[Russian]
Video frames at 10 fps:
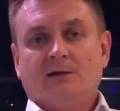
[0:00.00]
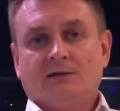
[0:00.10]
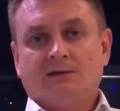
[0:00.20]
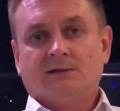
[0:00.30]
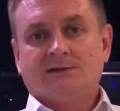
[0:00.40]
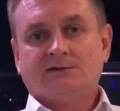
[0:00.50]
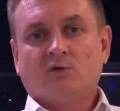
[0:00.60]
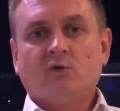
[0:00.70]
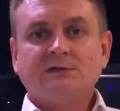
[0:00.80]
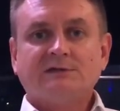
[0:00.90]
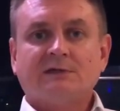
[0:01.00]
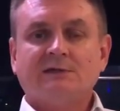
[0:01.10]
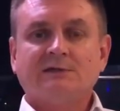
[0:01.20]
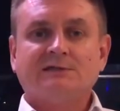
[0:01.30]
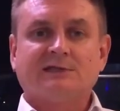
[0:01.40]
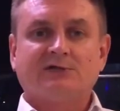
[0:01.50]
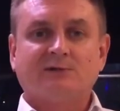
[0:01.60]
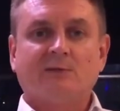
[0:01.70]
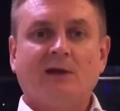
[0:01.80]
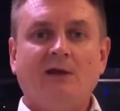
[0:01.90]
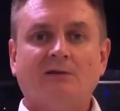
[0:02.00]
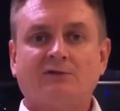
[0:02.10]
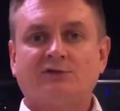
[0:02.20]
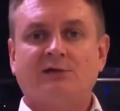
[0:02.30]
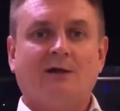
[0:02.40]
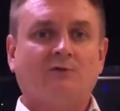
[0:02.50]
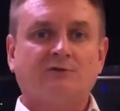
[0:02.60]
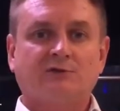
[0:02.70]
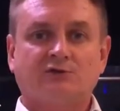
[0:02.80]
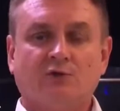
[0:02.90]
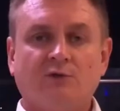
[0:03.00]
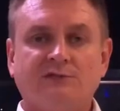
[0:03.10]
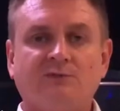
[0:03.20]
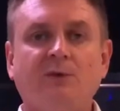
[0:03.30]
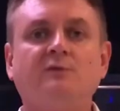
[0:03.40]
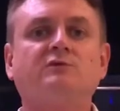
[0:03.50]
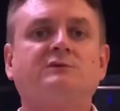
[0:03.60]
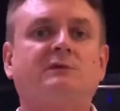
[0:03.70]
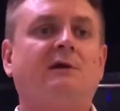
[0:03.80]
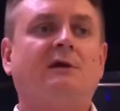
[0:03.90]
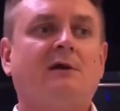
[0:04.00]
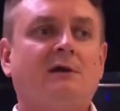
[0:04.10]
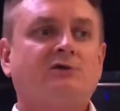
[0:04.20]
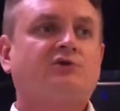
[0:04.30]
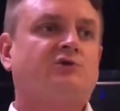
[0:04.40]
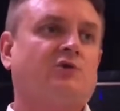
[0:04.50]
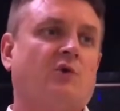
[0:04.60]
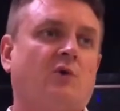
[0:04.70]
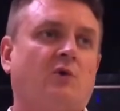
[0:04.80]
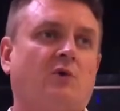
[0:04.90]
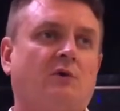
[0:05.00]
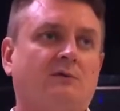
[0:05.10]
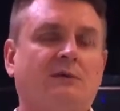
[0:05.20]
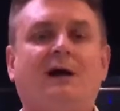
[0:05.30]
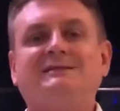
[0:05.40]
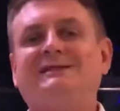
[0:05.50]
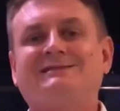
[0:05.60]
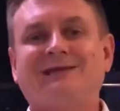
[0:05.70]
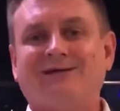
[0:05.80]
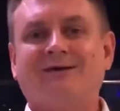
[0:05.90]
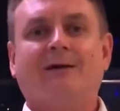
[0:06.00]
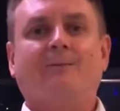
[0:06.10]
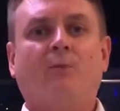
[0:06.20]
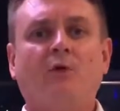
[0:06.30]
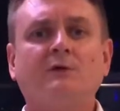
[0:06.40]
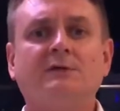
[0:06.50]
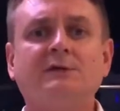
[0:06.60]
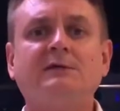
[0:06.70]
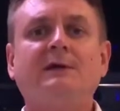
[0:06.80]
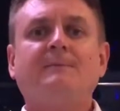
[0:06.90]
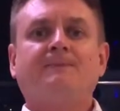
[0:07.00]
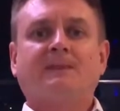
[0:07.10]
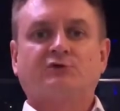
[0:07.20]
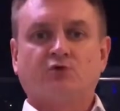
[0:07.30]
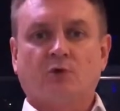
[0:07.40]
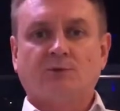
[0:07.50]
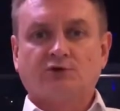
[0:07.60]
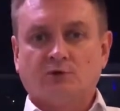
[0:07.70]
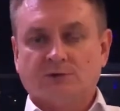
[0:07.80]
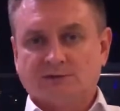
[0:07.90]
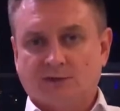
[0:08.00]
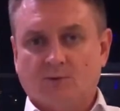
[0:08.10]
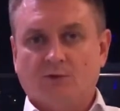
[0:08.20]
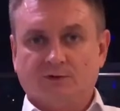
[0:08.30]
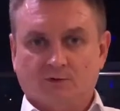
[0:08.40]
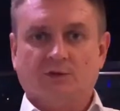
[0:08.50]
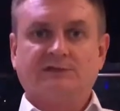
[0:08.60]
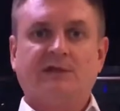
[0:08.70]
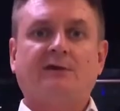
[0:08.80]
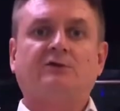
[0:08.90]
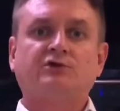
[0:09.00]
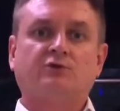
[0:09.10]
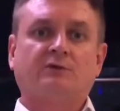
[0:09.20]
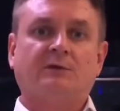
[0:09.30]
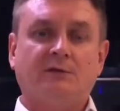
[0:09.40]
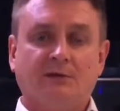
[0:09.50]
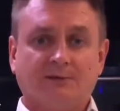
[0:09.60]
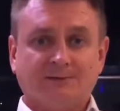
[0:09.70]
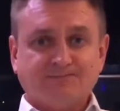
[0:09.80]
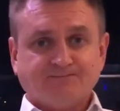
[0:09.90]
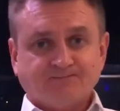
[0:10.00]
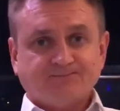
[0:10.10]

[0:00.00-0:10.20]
Э, с другой стороны, скажем, клиенты жалуются, что есть минусы, что да, здесь надо работать, чтобы что-то заработать, то есть надо что-то делать.